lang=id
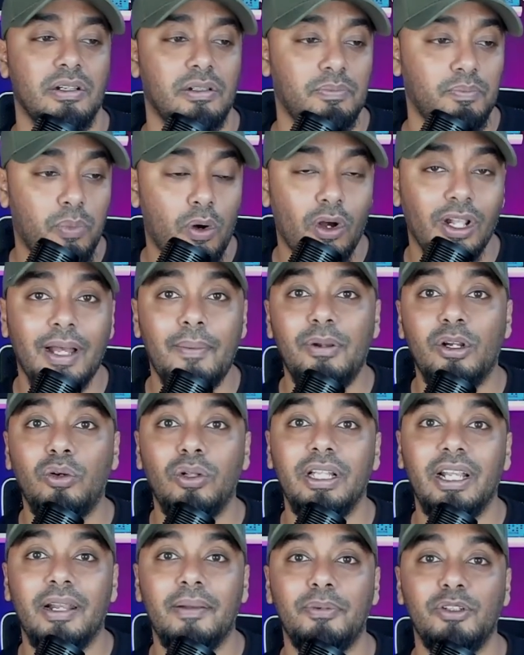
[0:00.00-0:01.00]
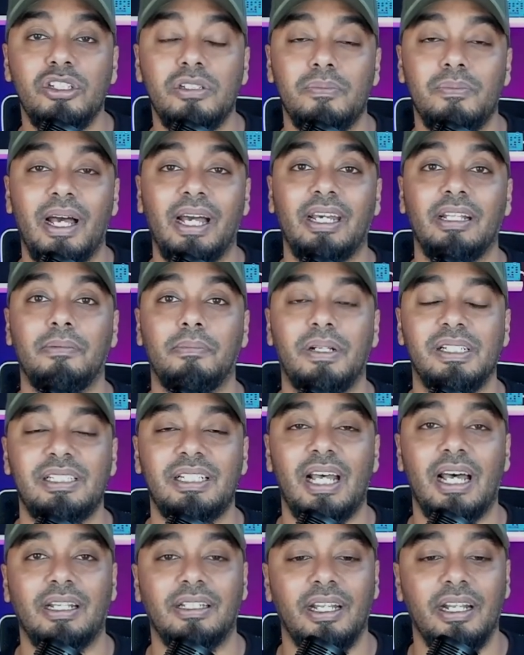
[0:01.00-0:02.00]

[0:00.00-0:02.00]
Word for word: Bola bergulir pun semakin besar.